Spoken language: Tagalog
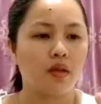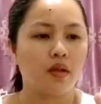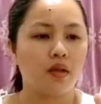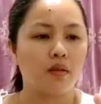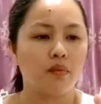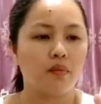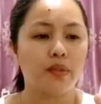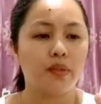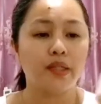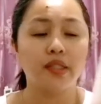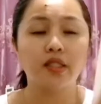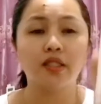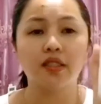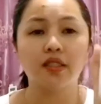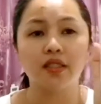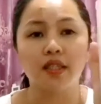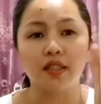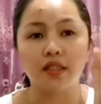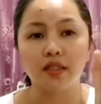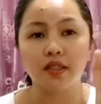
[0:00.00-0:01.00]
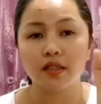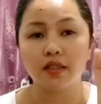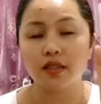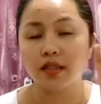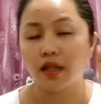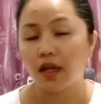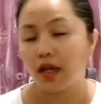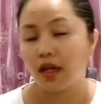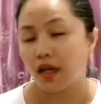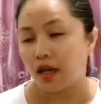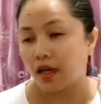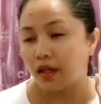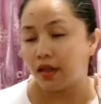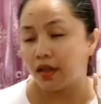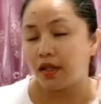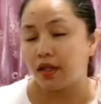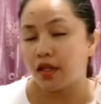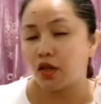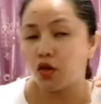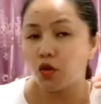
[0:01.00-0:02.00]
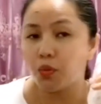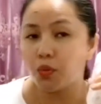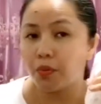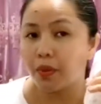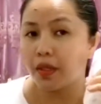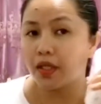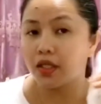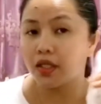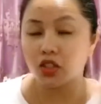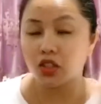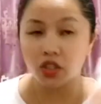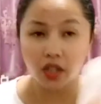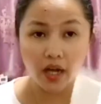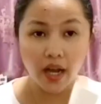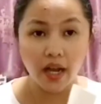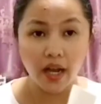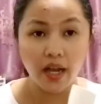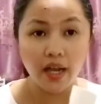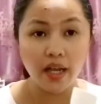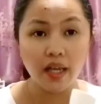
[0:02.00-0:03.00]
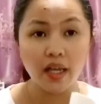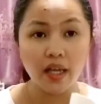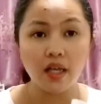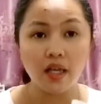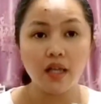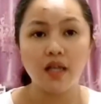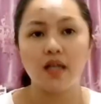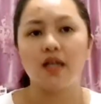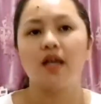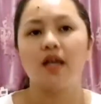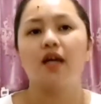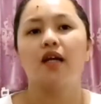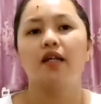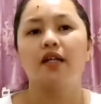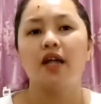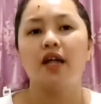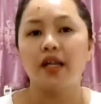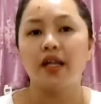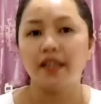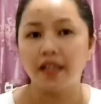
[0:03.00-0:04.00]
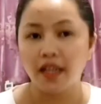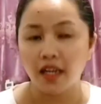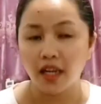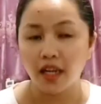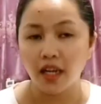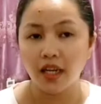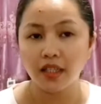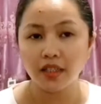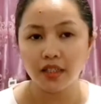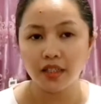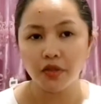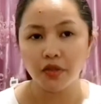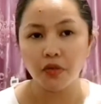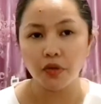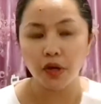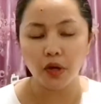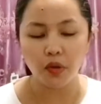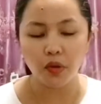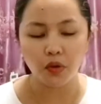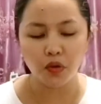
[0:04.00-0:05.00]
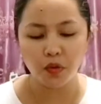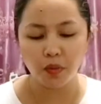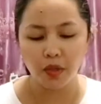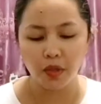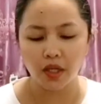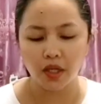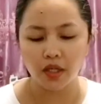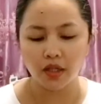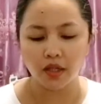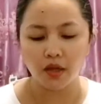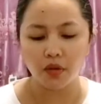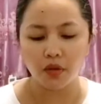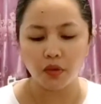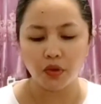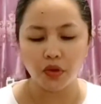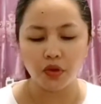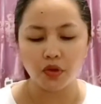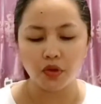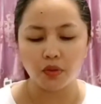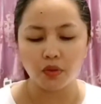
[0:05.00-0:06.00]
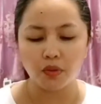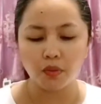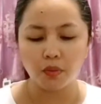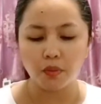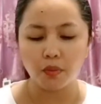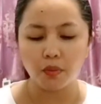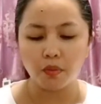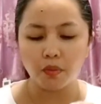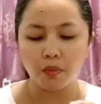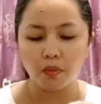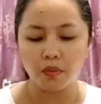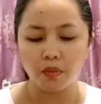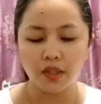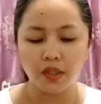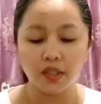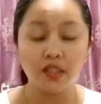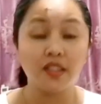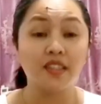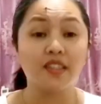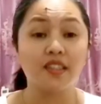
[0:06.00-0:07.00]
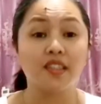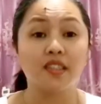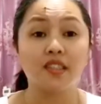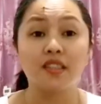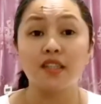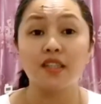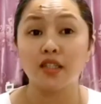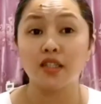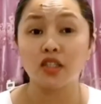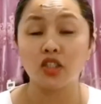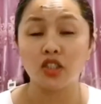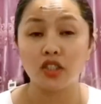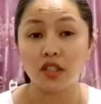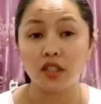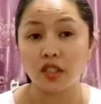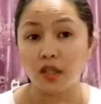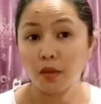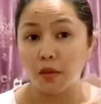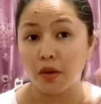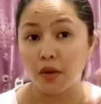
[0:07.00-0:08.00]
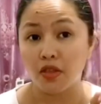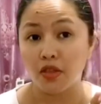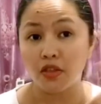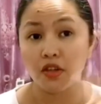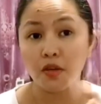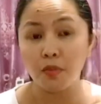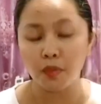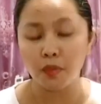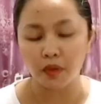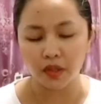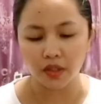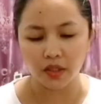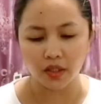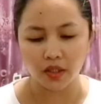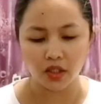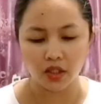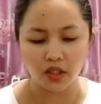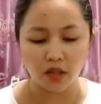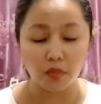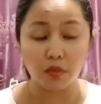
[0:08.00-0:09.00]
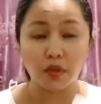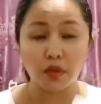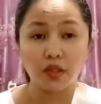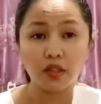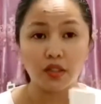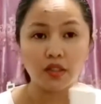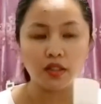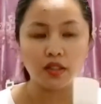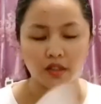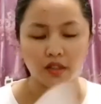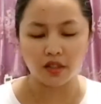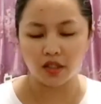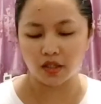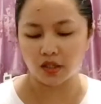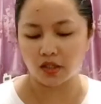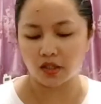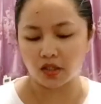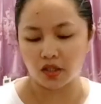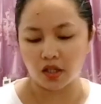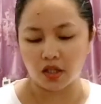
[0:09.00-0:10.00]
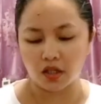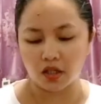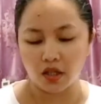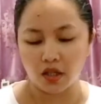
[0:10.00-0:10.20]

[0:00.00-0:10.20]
Bird's Nest. Hindi ko pa na-try. Nadala lang siguro ako nung makita ko yung bird's nest extract na may 3% siyang bird's nest extract.